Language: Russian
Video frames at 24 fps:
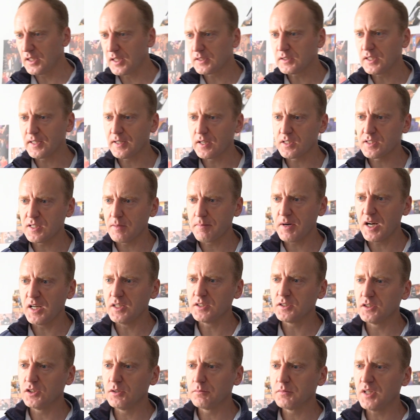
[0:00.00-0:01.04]
электрикой
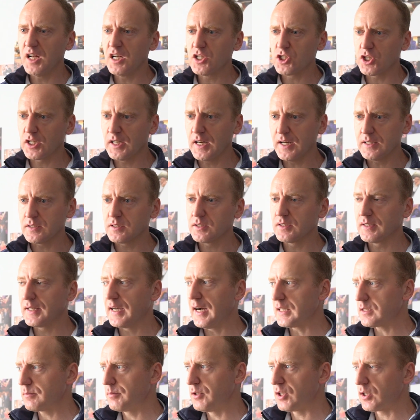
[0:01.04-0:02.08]
разобрались, идем дальше. Газ,
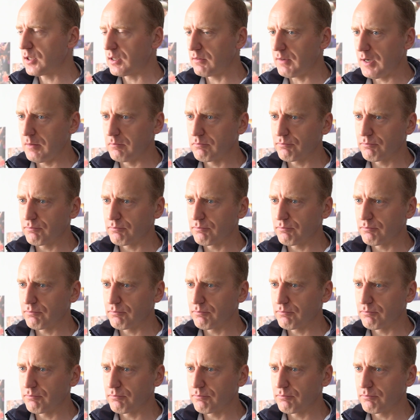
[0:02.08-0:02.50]
газ перекрываем.